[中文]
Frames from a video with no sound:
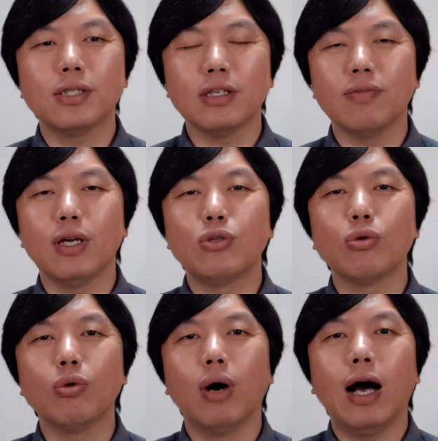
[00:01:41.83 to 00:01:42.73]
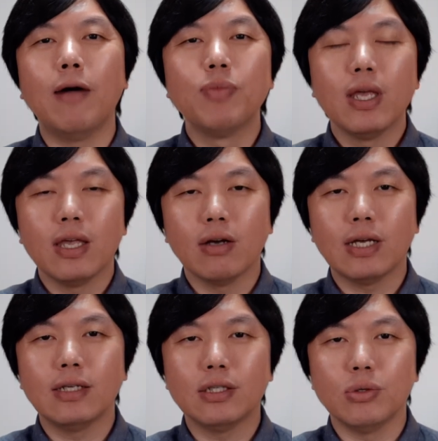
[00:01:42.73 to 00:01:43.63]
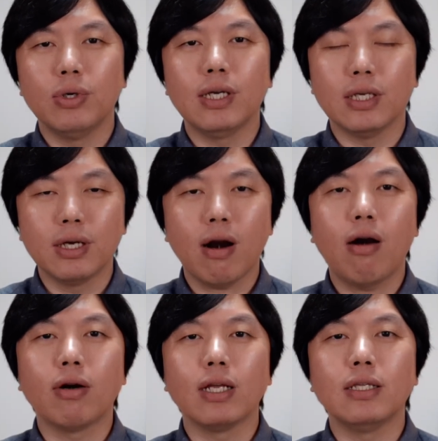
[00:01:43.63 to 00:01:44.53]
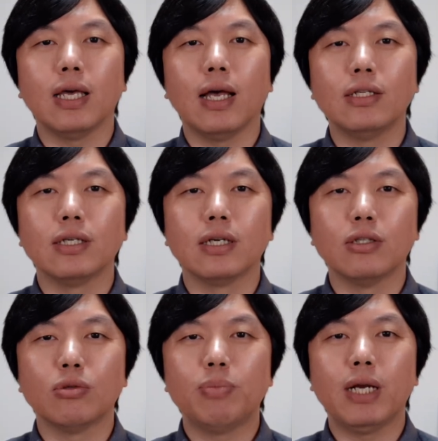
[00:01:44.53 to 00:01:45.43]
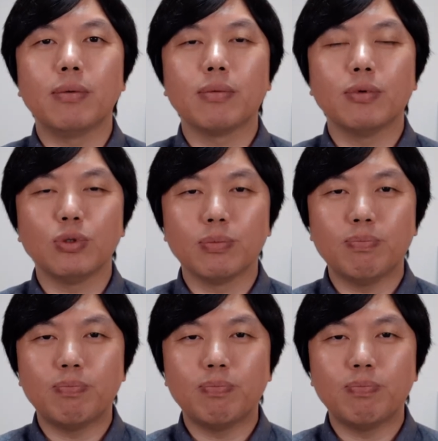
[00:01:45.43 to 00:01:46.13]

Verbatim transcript: 是因为中国啊，要在七月一号那天，这个就变就。